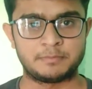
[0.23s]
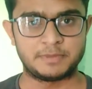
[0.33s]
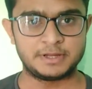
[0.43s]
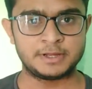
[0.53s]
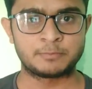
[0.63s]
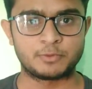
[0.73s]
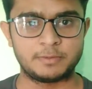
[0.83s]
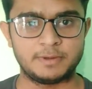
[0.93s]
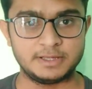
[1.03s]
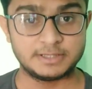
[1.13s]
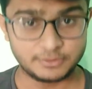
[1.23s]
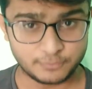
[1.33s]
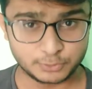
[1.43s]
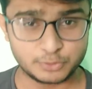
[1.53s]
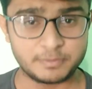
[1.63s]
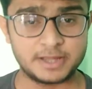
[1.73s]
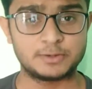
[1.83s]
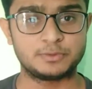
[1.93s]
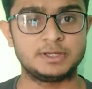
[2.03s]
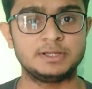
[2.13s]
मेरी एक पोएम है यदि वो तो मैं
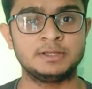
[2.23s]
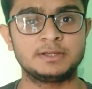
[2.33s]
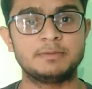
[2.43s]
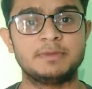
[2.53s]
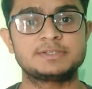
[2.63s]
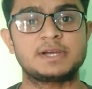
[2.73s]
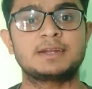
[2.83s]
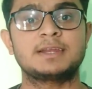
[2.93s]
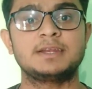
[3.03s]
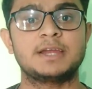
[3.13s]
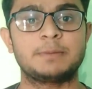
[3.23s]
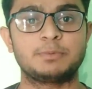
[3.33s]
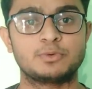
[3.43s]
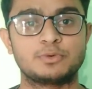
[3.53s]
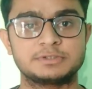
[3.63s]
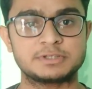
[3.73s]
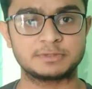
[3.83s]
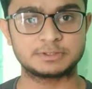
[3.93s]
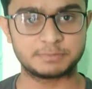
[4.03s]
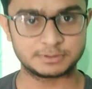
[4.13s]
क्यों नहीं कि मैं चार लाइनें आप लोगों के
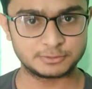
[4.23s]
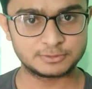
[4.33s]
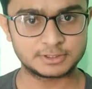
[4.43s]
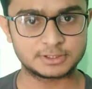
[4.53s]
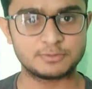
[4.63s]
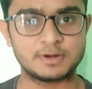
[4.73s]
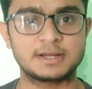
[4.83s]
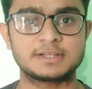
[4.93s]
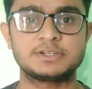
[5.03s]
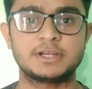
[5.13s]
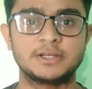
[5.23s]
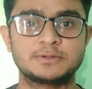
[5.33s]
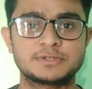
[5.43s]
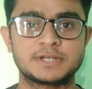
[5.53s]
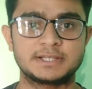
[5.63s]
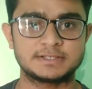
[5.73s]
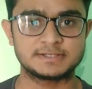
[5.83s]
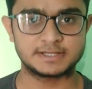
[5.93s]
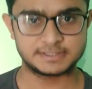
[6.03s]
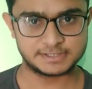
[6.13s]
समक्ष प्रस्तुत करता हूँ अगर अच्छी लगे तो ज़्यादा
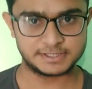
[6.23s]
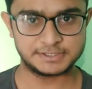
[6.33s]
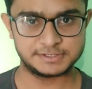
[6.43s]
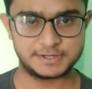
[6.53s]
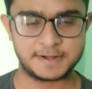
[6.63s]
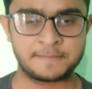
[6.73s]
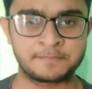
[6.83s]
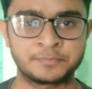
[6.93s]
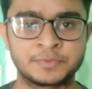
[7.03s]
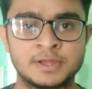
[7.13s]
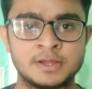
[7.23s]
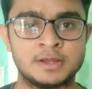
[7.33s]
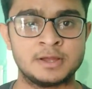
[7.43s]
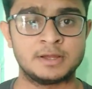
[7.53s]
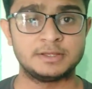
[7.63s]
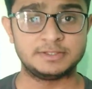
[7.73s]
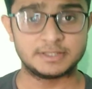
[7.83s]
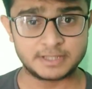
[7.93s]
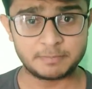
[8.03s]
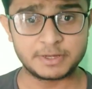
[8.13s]
से ज़्यादा शेयर कीजिएगा
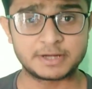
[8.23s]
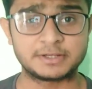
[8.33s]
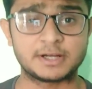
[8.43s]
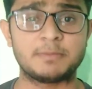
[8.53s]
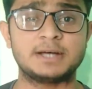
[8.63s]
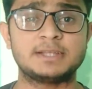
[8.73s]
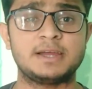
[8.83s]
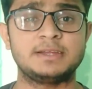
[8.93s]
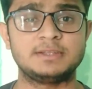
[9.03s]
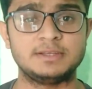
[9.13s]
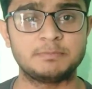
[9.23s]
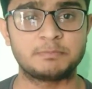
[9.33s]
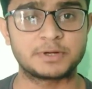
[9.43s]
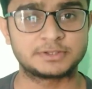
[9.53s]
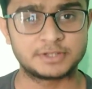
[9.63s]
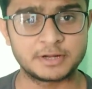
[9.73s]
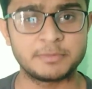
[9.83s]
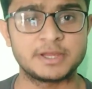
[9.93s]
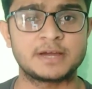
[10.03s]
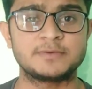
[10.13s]
यद्यपि कंटक बाधाएं थीं पर दृढ़
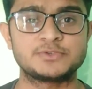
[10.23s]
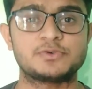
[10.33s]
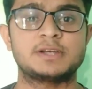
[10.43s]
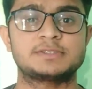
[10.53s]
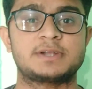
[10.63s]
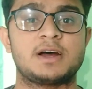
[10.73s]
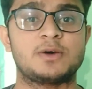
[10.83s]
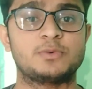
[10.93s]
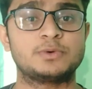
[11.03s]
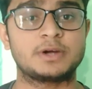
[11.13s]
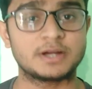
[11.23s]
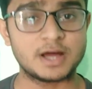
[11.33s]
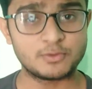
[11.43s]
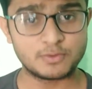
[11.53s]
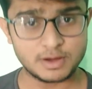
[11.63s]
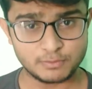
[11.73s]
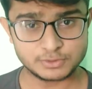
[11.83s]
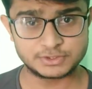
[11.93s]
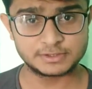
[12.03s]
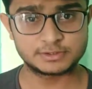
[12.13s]
मेरा विश्वास रहा उठ खड़ा हुआ वो
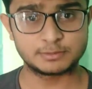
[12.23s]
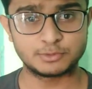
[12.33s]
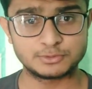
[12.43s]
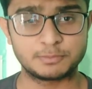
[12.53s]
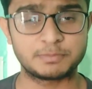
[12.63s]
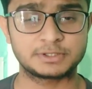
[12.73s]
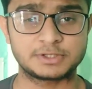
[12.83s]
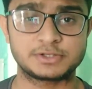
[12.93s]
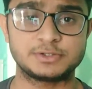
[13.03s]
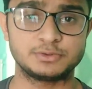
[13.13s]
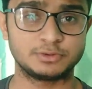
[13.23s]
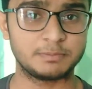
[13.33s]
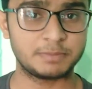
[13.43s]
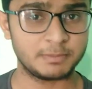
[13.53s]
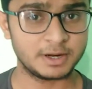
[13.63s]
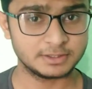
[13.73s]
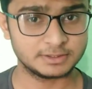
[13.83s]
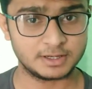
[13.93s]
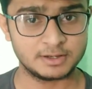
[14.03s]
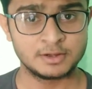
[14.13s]
जनसमूह जो प्रत्यक्ष युद्ध प्रमाण
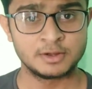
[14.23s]
था